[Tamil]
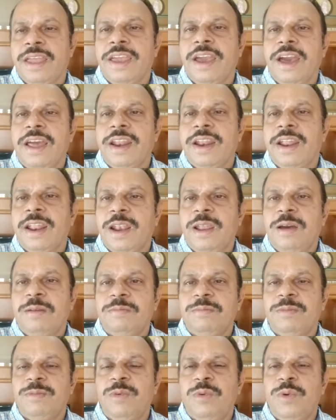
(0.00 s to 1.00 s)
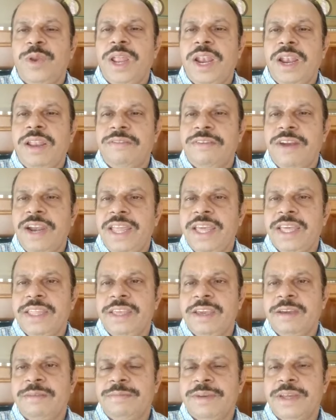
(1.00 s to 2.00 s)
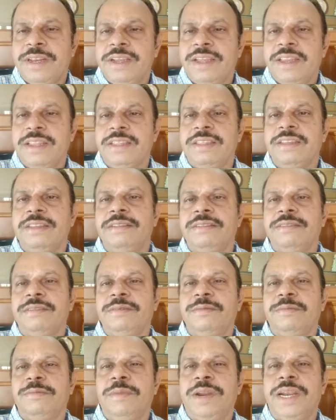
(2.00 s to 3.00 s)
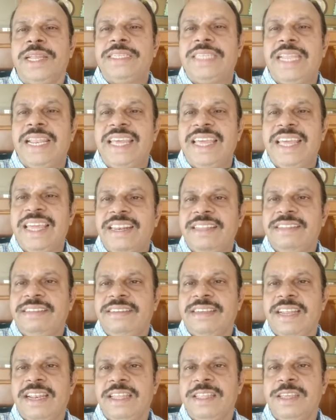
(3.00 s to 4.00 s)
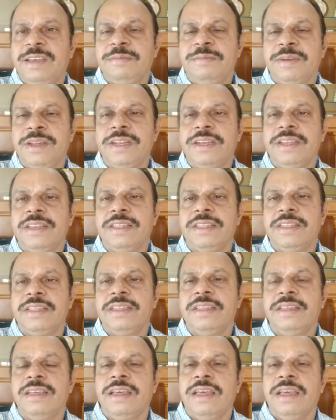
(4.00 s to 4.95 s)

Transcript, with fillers: யாருக்கெல்லாம் உடலில் வலி அதிகமாக இருக்கிறது மனசில் எரிச்சல் அதிகமாக இருக்கிறது